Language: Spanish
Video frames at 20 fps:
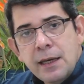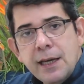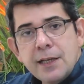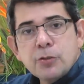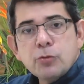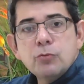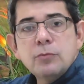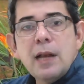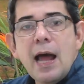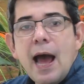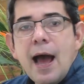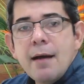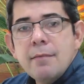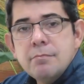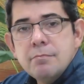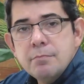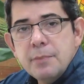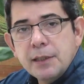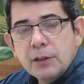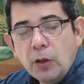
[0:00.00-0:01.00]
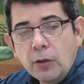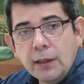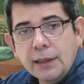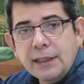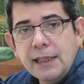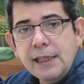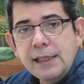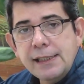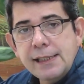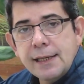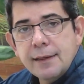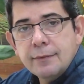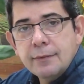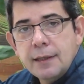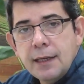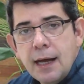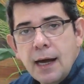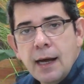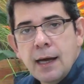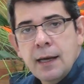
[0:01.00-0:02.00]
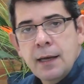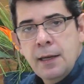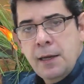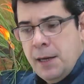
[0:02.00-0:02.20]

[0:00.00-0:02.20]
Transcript: es un ámbito de tiniebla,